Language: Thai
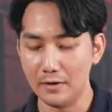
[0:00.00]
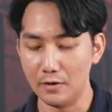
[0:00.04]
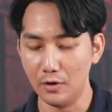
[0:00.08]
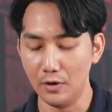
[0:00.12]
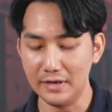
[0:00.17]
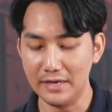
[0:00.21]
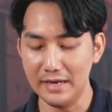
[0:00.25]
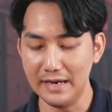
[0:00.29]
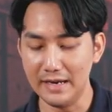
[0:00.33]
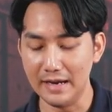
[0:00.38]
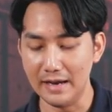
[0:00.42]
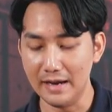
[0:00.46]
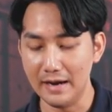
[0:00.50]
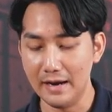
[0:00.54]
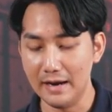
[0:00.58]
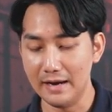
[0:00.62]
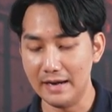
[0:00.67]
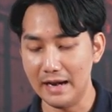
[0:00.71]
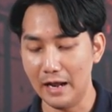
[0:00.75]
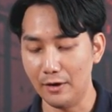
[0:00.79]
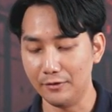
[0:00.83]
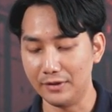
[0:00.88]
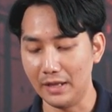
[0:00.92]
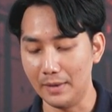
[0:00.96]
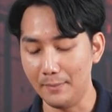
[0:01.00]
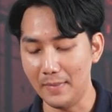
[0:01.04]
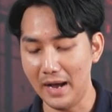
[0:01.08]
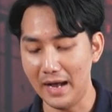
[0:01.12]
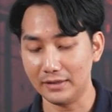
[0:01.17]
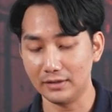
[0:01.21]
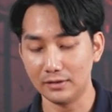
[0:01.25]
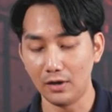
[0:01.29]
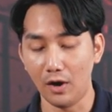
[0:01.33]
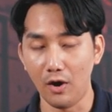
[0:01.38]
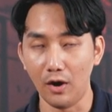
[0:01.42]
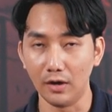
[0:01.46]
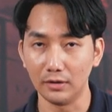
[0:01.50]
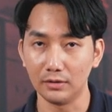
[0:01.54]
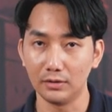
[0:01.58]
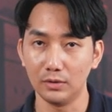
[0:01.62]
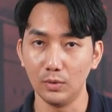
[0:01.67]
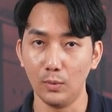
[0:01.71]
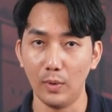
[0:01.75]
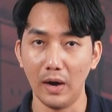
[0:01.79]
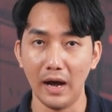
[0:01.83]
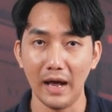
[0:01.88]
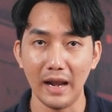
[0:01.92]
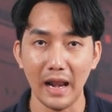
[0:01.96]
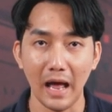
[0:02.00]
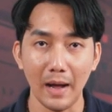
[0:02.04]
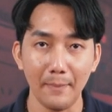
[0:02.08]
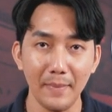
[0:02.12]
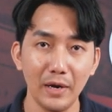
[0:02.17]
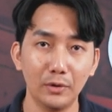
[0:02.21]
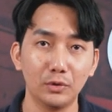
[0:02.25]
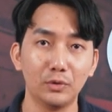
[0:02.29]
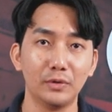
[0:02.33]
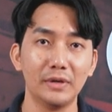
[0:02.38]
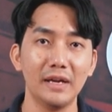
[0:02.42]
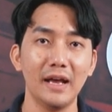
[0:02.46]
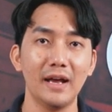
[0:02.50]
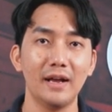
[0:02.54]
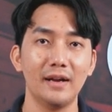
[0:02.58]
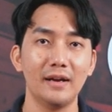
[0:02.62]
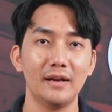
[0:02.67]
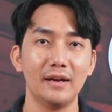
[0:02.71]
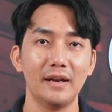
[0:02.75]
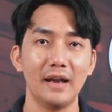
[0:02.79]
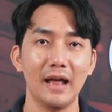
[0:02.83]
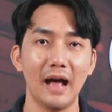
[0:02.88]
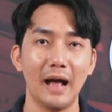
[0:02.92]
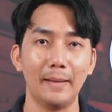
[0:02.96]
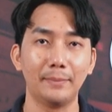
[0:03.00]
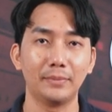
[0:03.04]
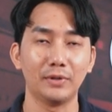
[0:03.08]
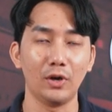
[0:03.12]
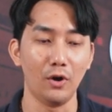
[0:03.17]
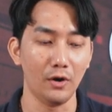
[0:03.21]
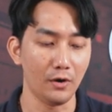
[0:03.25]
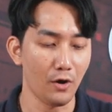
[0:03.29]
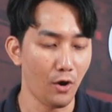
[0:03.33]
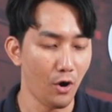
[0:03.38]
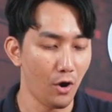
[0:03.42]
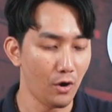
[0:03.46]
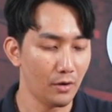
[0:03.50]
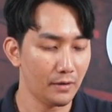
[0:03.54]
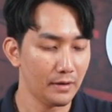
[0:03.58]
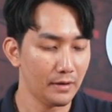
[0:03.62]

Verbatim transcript: โดยที่เราสามารถถอดตัวลาเบลตรงนี้นะครับถอดออ